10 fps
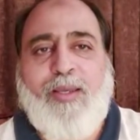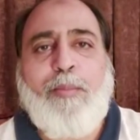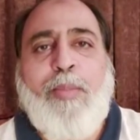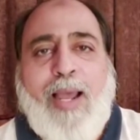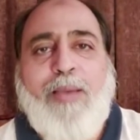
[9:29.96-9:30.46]

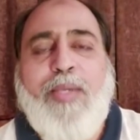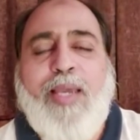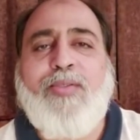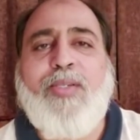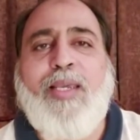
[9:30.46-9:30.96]
मिला भी
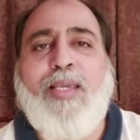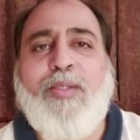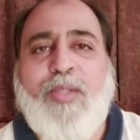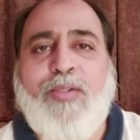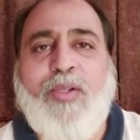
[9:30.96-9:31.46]
ऐसे कि
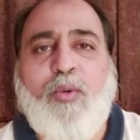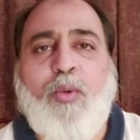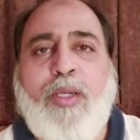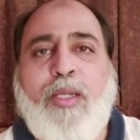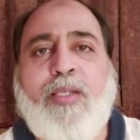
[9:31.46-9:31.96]
जैसे
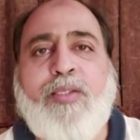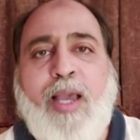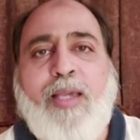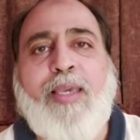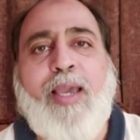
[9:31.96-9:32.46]
कोई
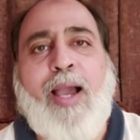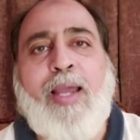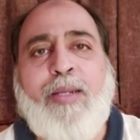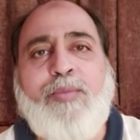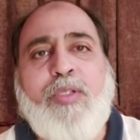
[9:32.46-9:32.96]
नज़ा के
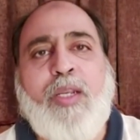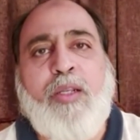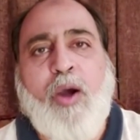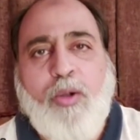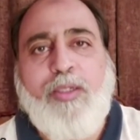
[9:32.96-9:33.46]
आलम से
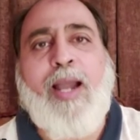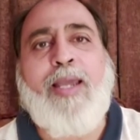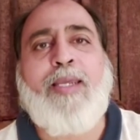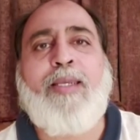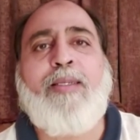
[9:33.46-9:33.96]
लौट
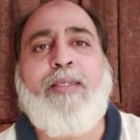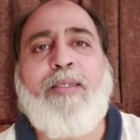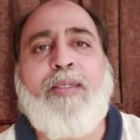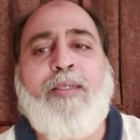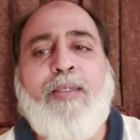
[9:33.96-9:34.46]
आए
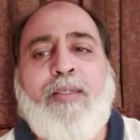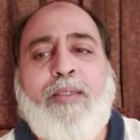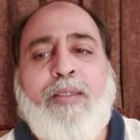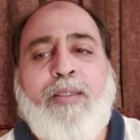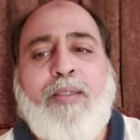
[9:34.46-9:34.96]

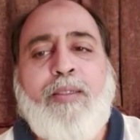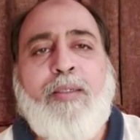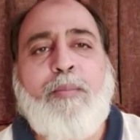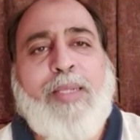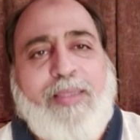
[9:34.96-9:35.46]

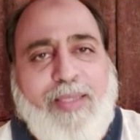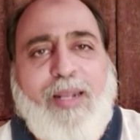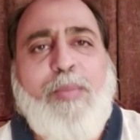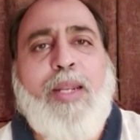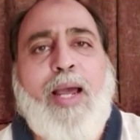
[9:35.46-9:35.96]
मैं
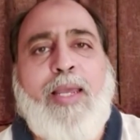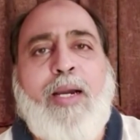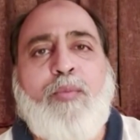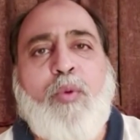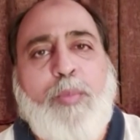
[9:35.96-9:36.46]
तिल मिलाया
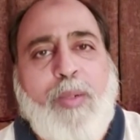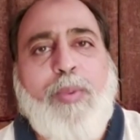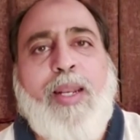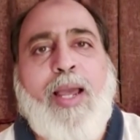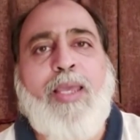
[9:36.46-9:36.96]
वो बिल
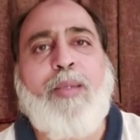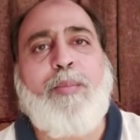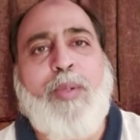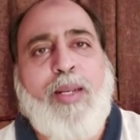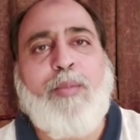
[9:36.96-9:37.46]
बिलाए
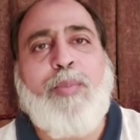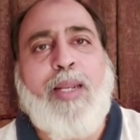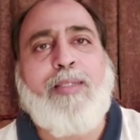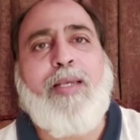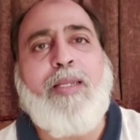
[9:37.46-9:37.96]
बिलक
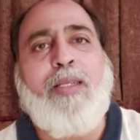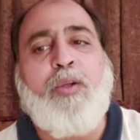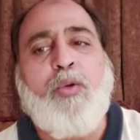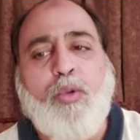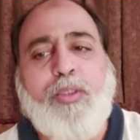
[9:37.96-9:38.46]
बिलक कर ही
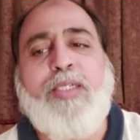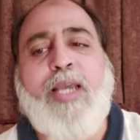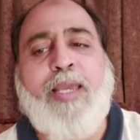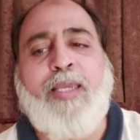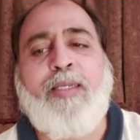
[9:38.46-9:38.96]
रोते
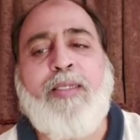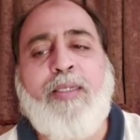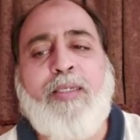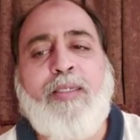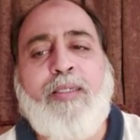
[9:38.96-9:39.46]
जाए
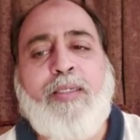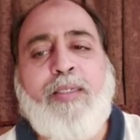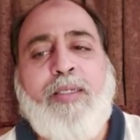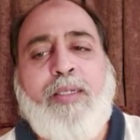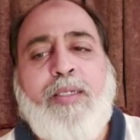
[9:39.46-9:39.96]

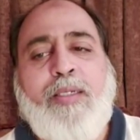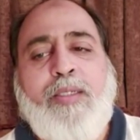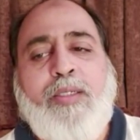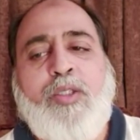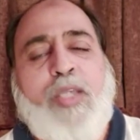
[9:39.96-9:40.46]

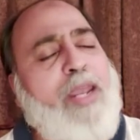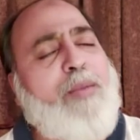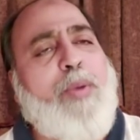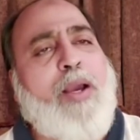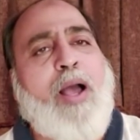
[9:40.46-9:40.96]
जहन
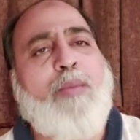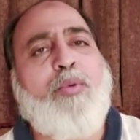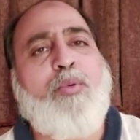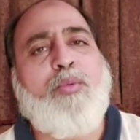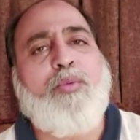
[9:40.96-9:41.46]
पे
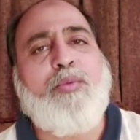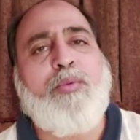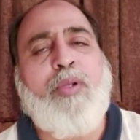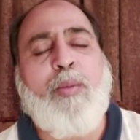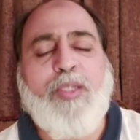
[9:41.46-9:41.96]
काबू
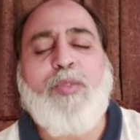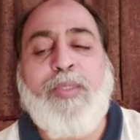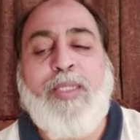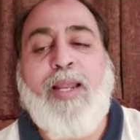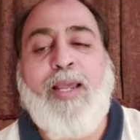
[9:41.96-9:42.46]
न बस
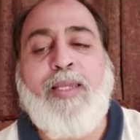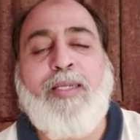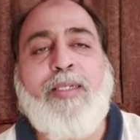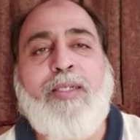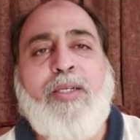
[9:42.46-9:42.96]
में दिल हैं
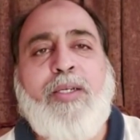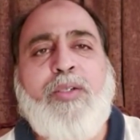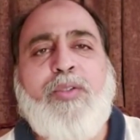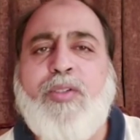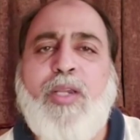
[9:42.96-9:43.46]

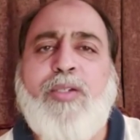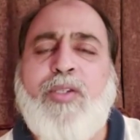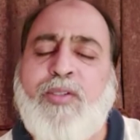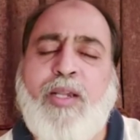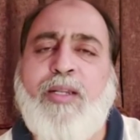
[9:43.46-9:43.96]
सिसक
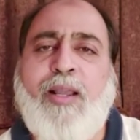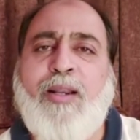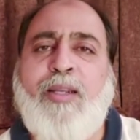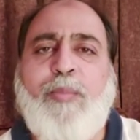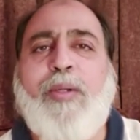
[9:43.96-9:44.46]
सिसक कर
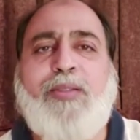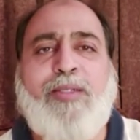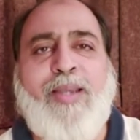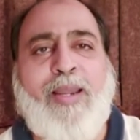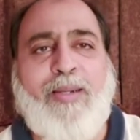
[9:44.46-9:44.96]
लिपटते
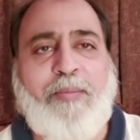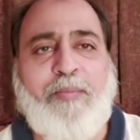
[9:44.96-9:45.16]
जाएं